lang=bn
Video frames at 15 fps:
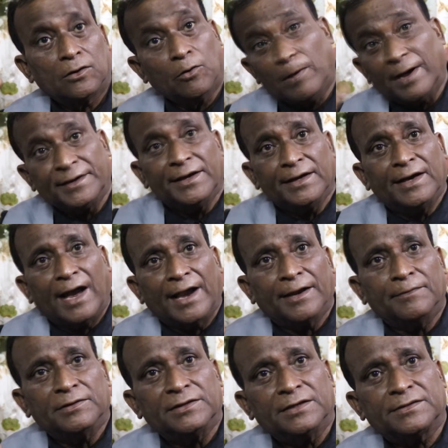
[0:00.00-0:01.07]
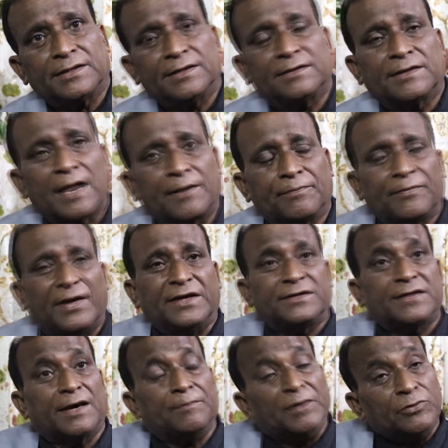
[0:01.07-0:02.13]
রোমান্টিক গানের মধ্যে সে তার
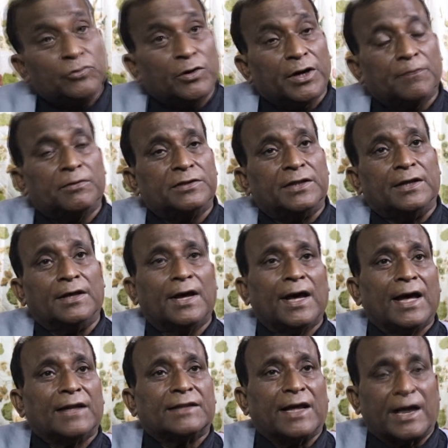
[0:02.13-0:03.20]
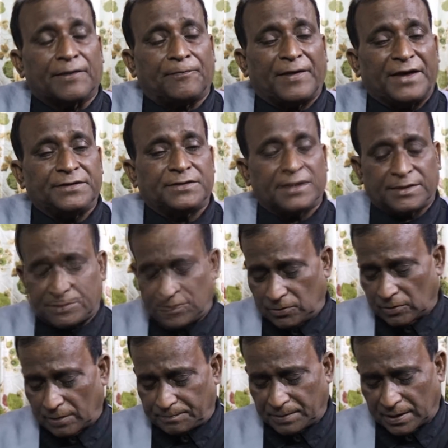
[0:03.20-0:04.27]
ফেসটা মিউজিকের মধ্যে তার ফেসটা ছিল
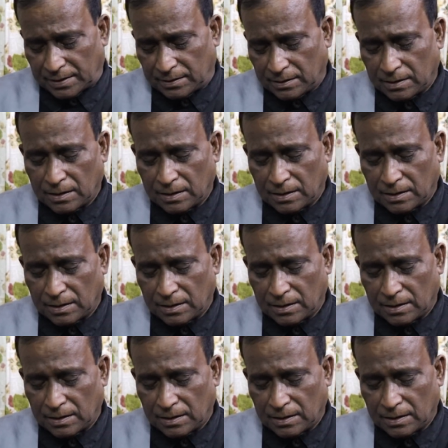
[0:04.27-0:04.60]
আপনার